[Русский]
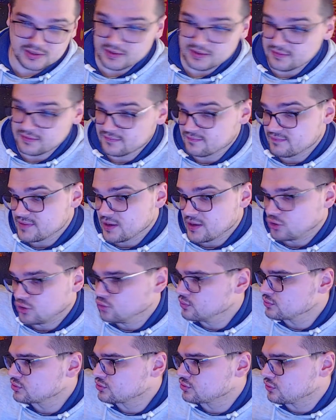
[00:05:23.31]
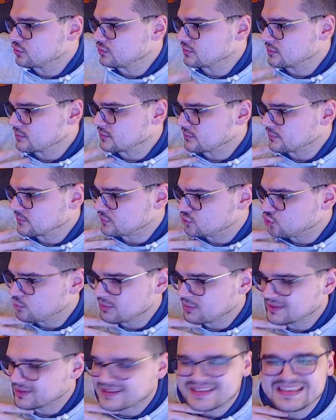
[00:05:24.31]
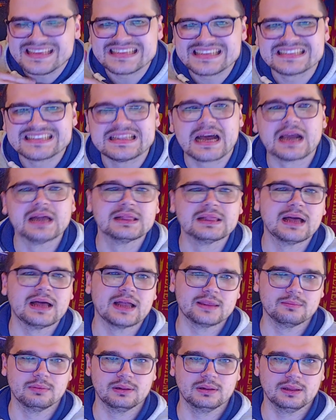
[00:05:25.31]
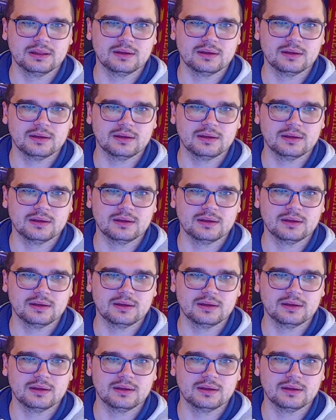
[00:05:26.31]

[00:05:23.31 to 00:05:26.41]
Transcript: И я думаю, что все бы тишь да гладь была.